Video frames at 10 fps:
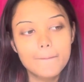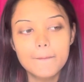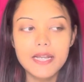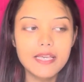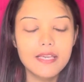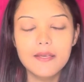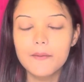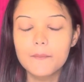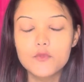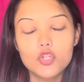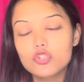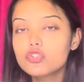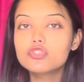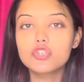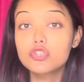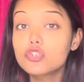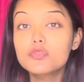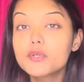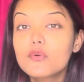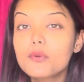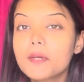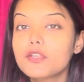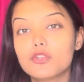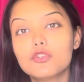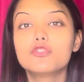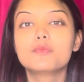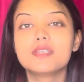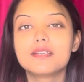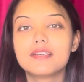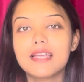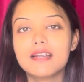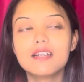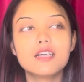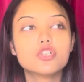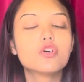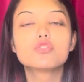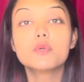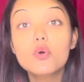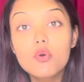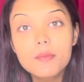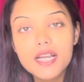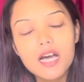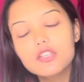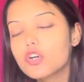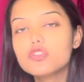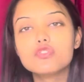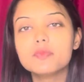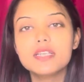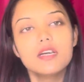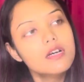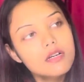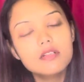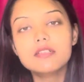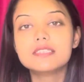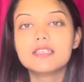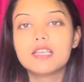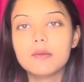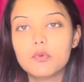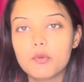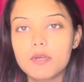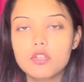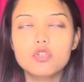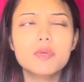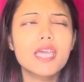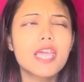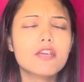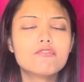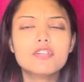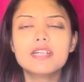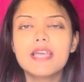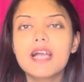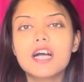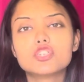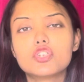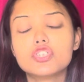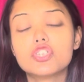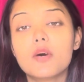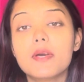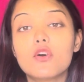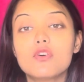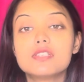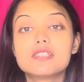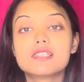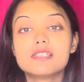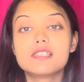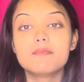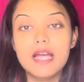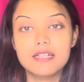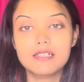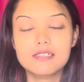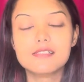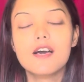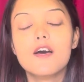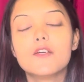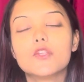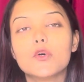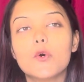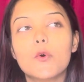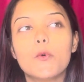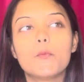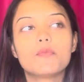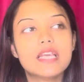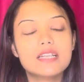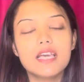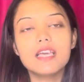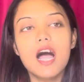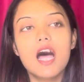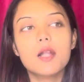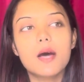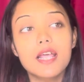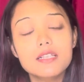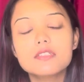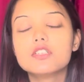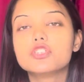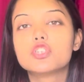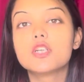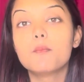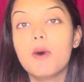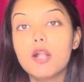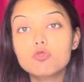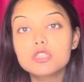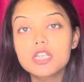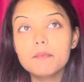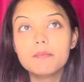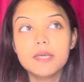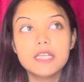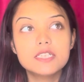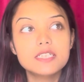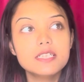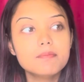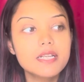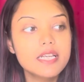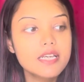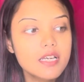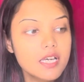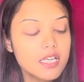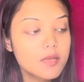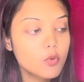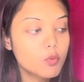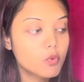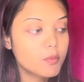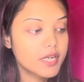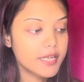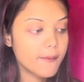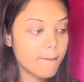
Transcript: মানে যতক্ষণ যতক্ষণ তুমি করবে ততক্ষণ তুমি গেনার আর যতক্ষণ তুমি করবে না তখন তুমি নিচে দিকেই পড়বে তো তোমাকে এভরিডে কাজ করে যেতে হবে আর কনসিস্টেন্সি ম্যাটার্স তো এটাই আর আরেকটা জিনিস হচ্ছে মানুষকে বেশি মানে কি বলবো মানে